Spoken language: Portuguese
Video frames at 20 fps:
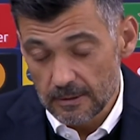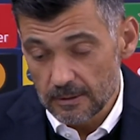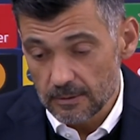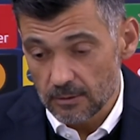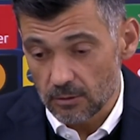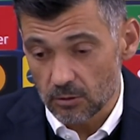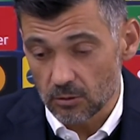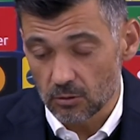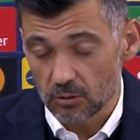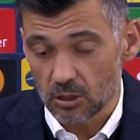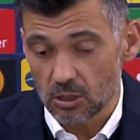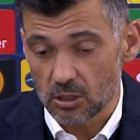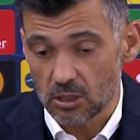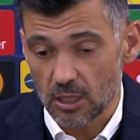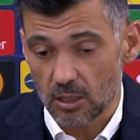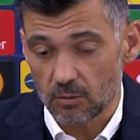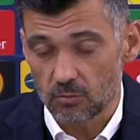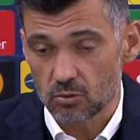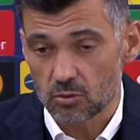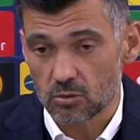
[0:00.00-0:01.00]
ou não
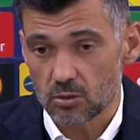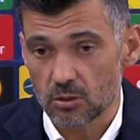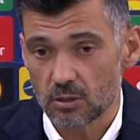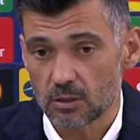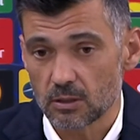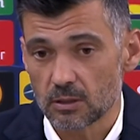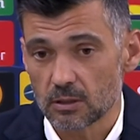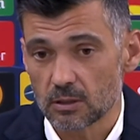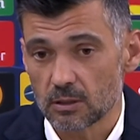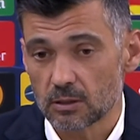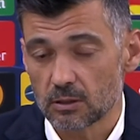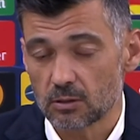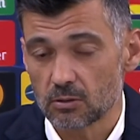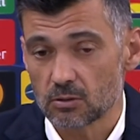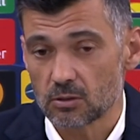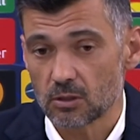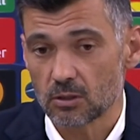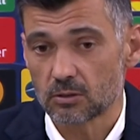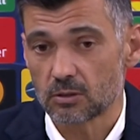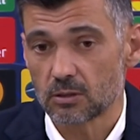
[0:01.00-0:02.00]
deixarmos uh, que
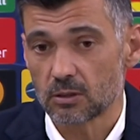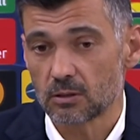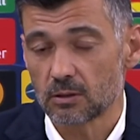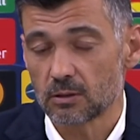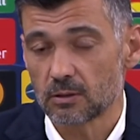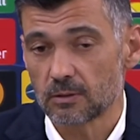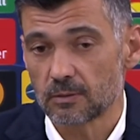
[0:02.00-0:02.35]
o Chelsea,